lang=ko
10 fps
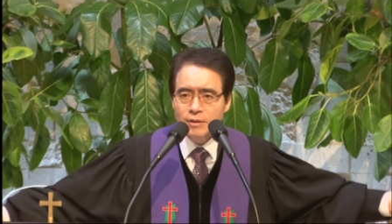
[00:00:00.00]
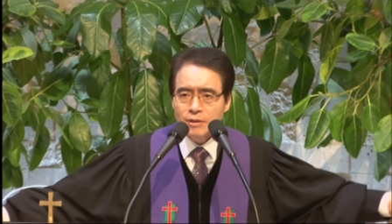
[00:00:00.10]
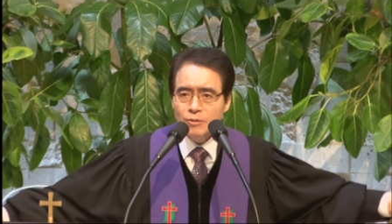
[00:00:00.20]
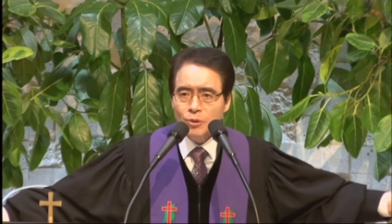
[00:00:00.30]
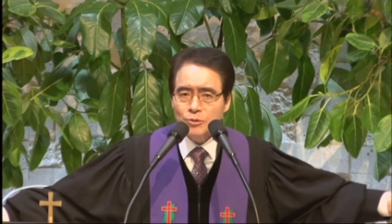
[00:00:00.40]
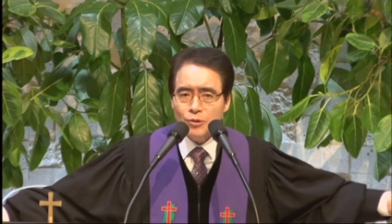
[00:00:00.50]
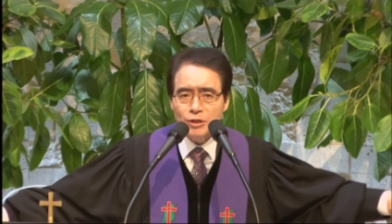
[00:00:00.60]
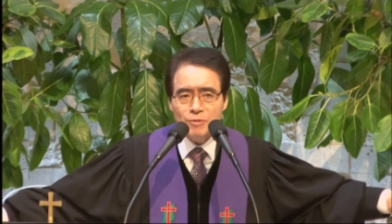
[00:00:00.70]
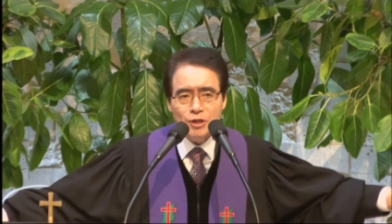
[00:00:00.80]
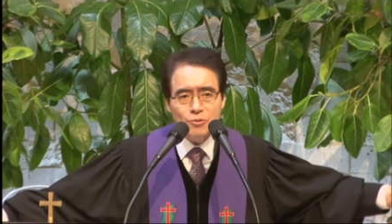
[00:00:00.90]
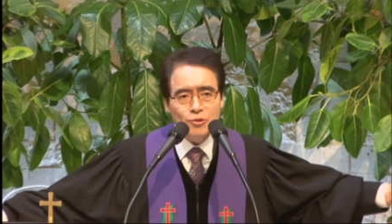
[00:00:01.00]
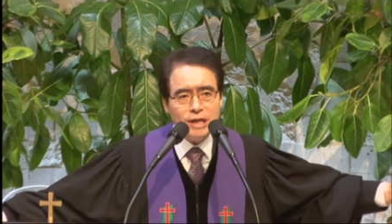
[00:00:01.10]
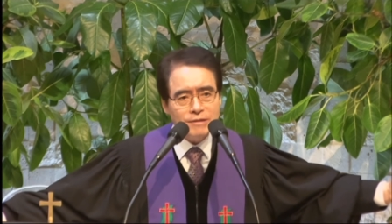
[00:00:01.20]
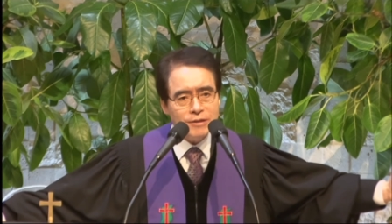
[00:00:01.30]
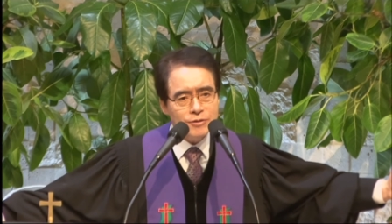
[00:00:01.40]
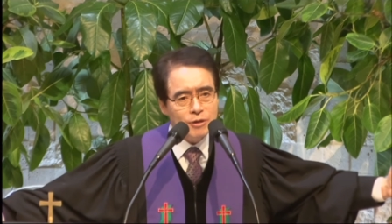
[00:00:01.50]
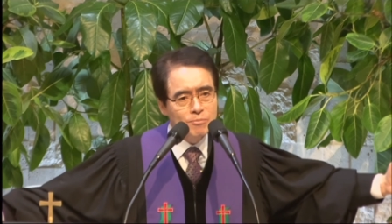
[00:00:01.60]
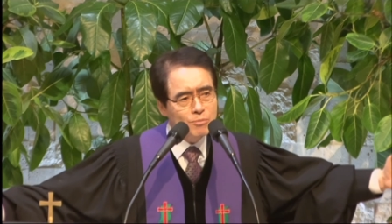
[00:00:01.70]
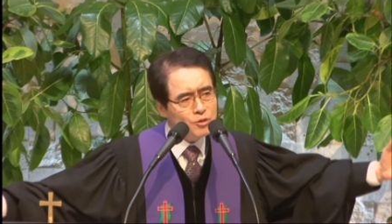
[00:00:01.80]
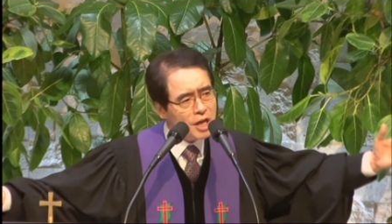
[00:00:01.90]
그 원손님들이 누구겠어요?
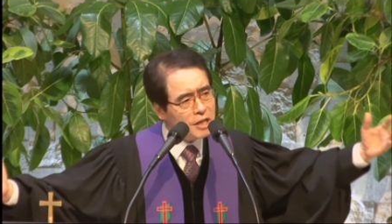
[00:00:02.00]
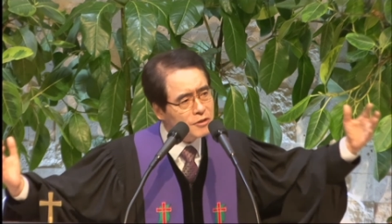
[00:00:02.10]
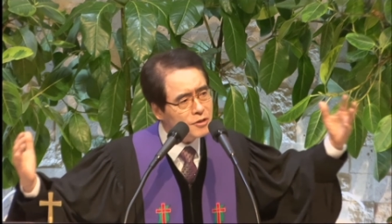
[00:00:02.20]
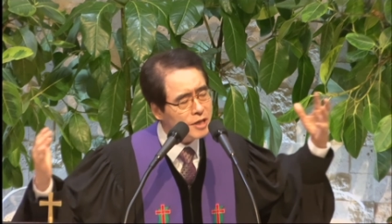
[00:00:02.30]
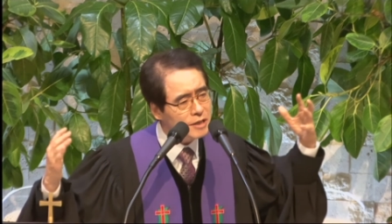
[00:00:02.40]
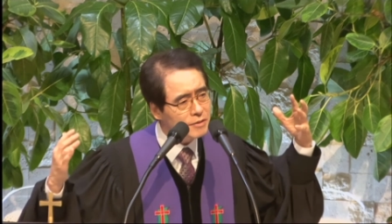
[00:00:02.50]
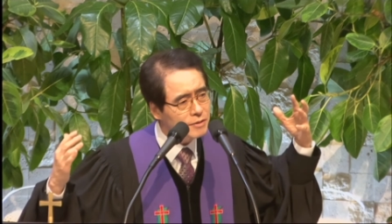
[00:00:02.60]
전부 세리들이에요.